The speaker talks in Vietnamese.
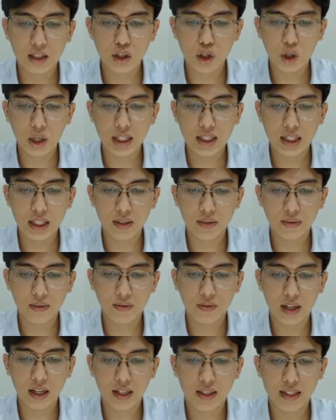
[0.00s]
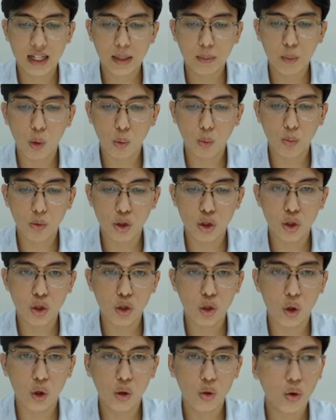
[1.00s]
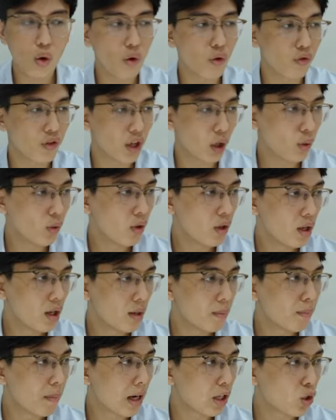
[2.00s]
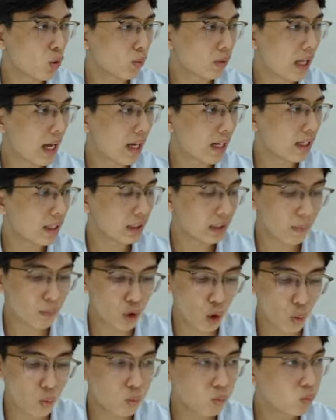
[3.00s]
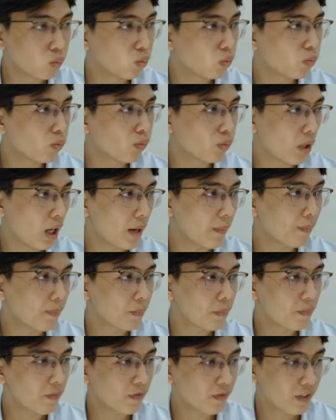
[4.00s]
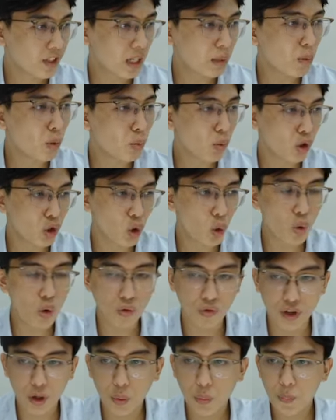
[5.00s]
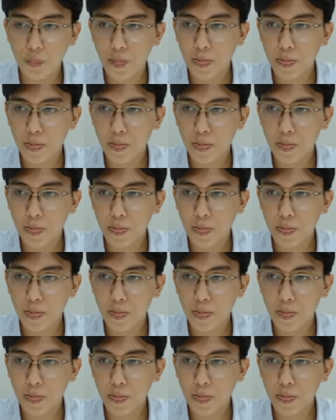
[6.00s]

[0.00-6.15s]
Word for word: cho các anh chị về danh mục một số cổ phiếu mà chúng ta tập trung nhá danh mục một số cổ phiếu